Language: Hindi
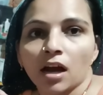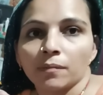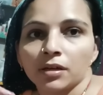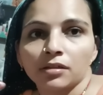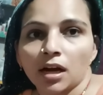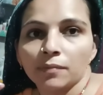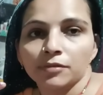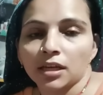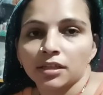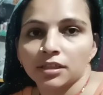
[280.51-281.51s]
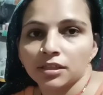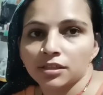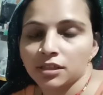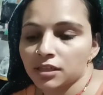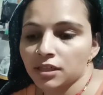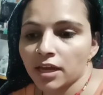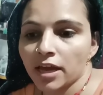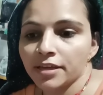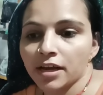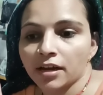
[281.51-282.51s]
काम चलन की चीज नहीं है ये
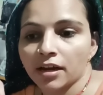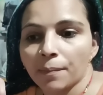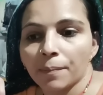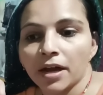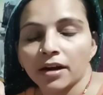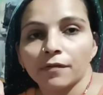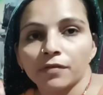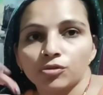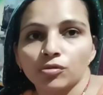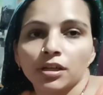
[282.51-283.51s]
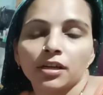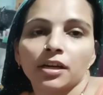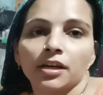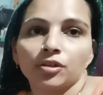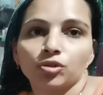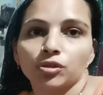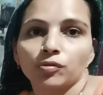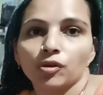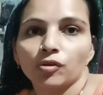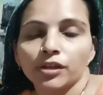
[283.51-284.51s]
घरा पैर का फिजूली करनी उसकी
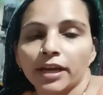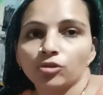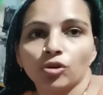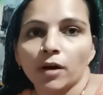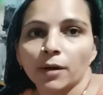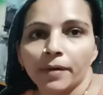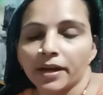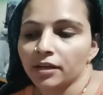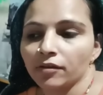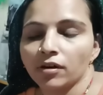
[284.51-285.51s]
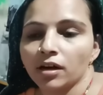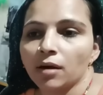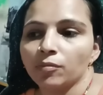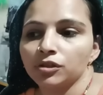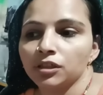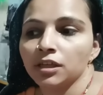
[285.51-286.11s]
क्योंकि एक दो बार पैरेंगे वो खराब हो जाएगी